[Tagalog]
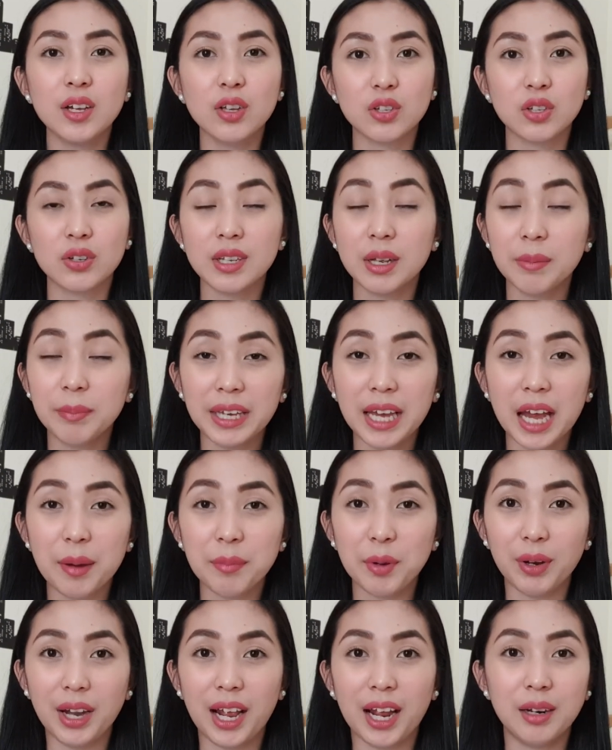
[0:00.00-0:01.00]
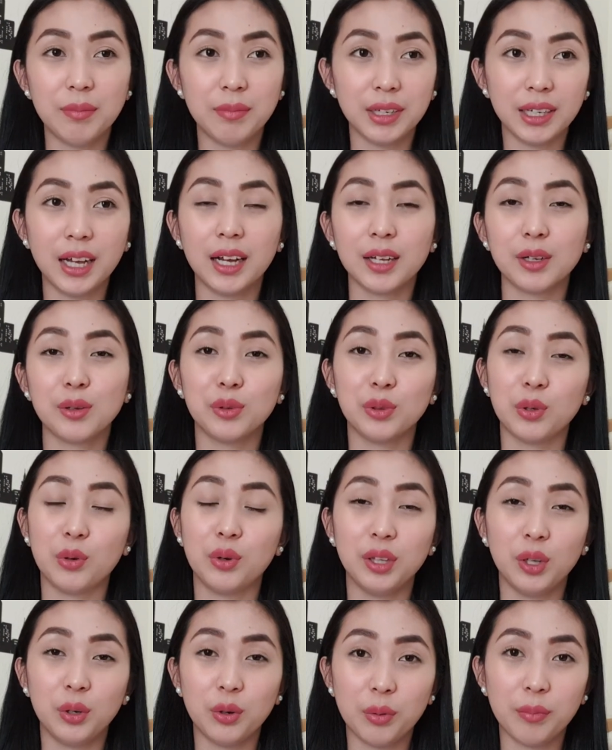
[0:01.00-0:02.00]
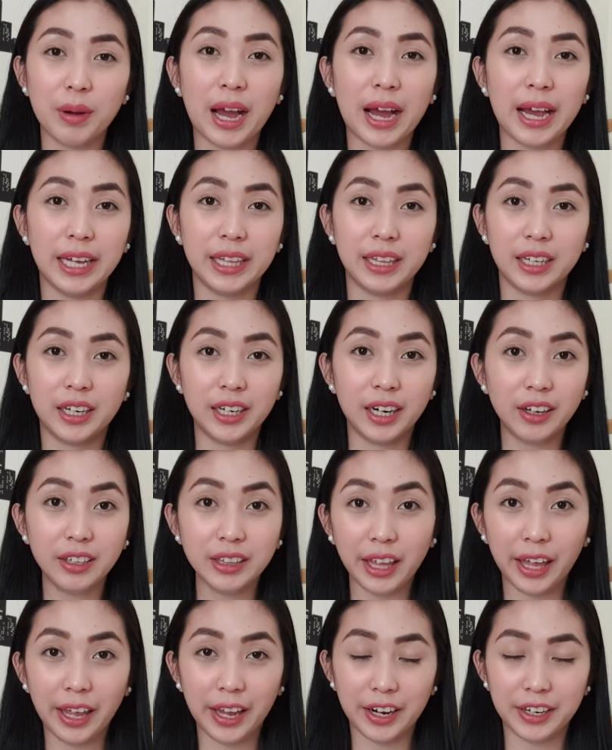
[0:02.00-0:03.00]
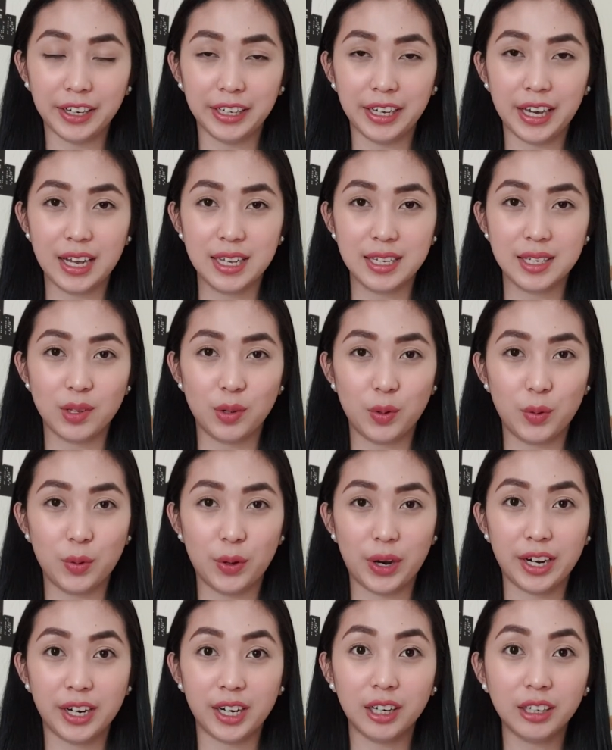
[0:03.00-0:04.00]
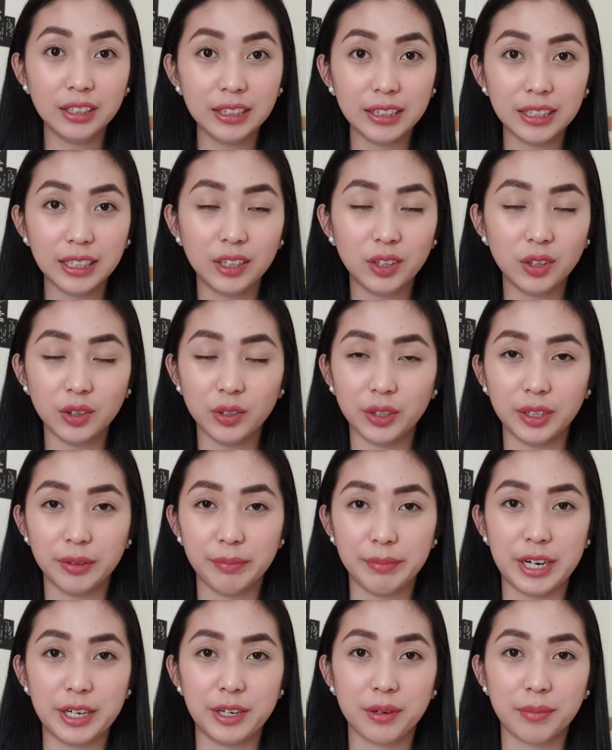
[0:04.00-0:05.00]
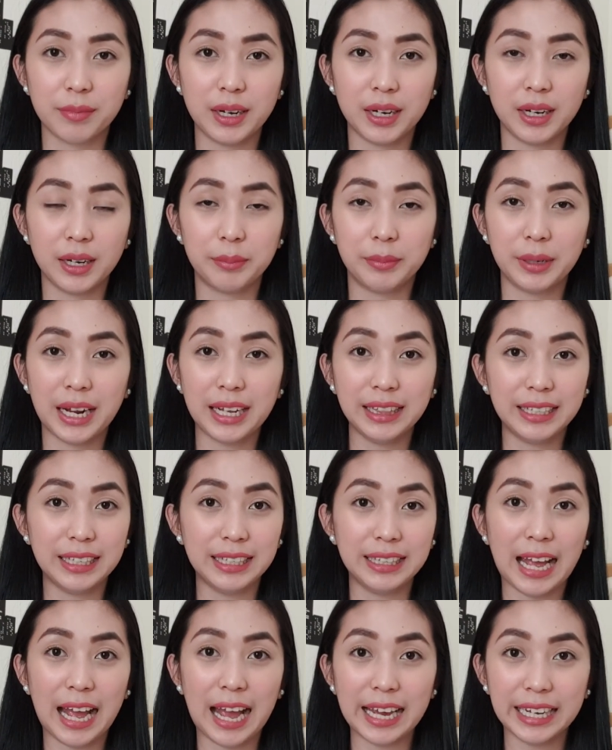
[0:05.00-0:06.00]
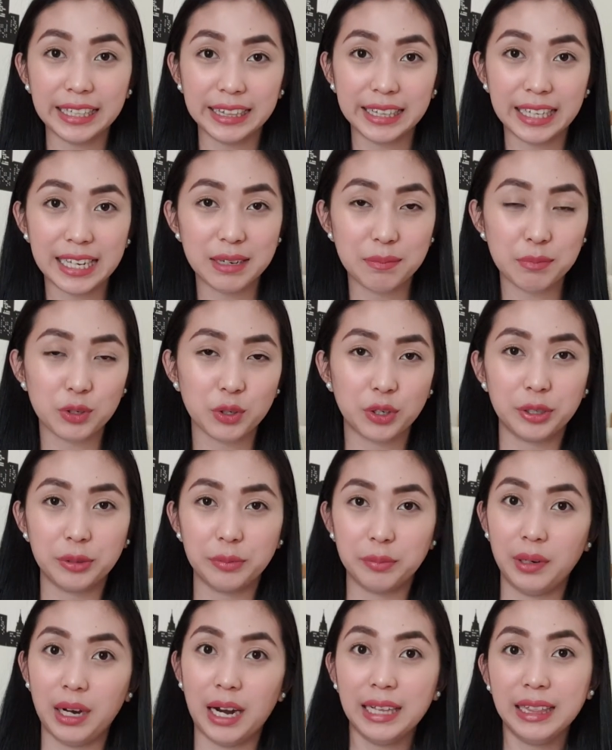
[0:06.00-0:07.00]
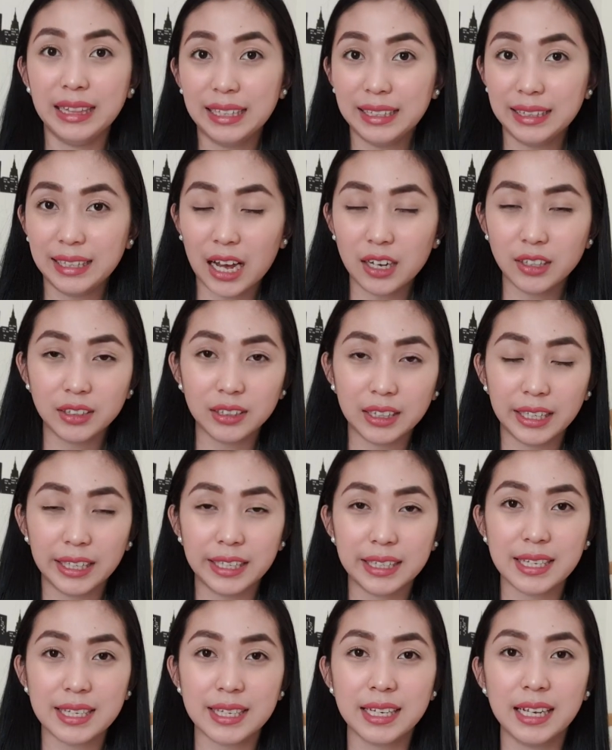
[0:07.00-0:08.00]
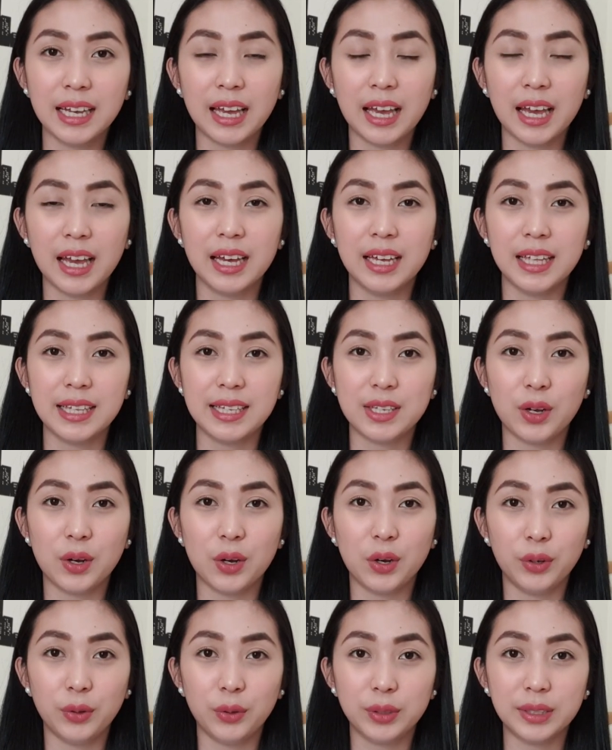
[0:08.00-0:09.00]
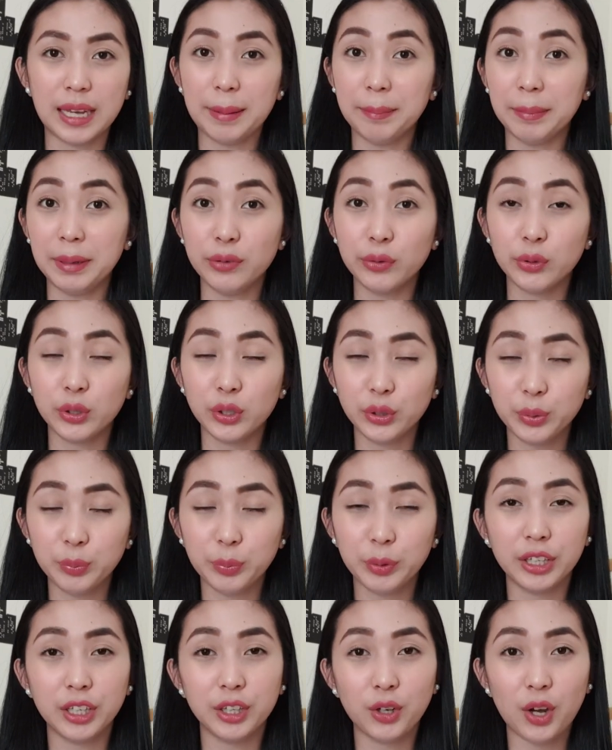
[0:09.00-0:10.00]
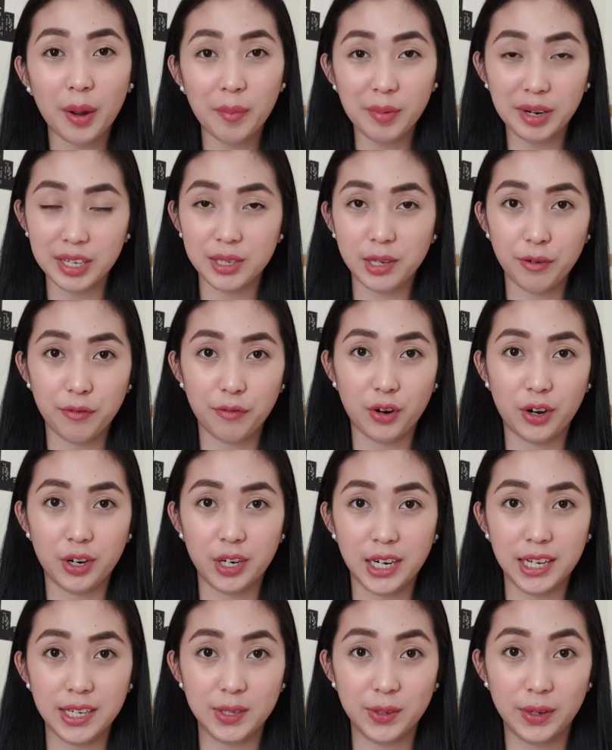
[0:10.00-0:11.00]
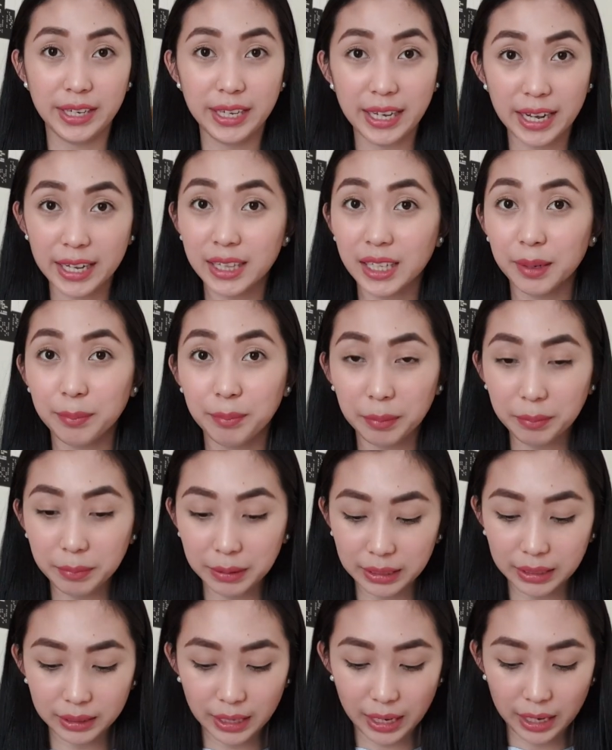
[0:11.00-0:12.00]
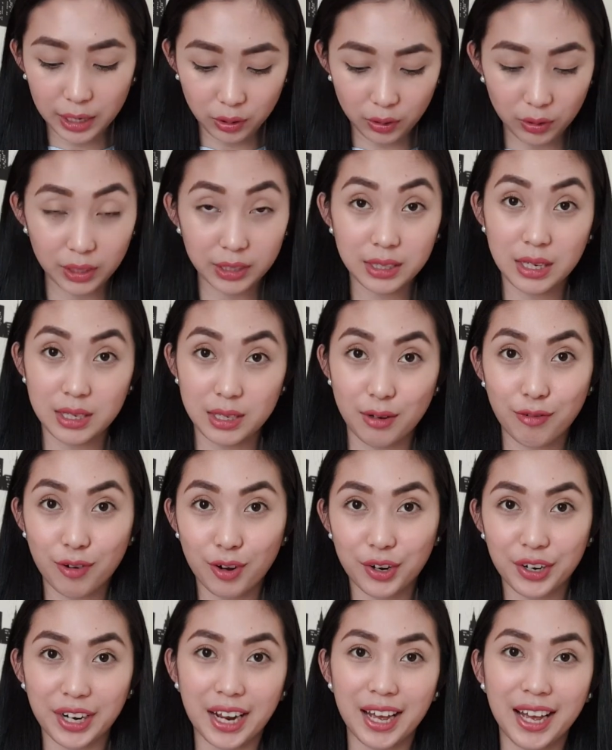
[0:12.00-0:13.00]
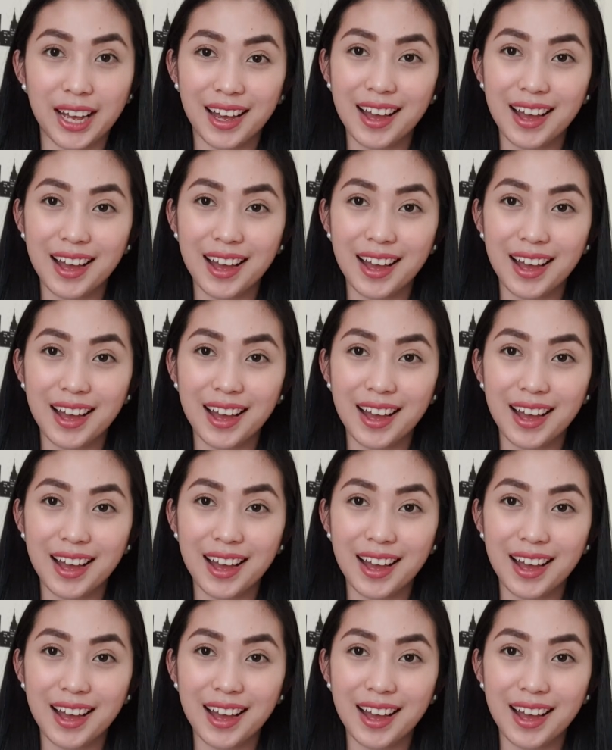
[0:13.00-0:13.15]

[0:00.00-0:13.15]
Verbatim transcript: So, sa Miami, wala ka namang gagawin doon kundi kumain around the area. So, around din doon, mayroong mga branded items or branded outlets So, sabi ng crew, punta daw kami ng Sephora. So, ayan, napabili tayo tuloy sa Sephora.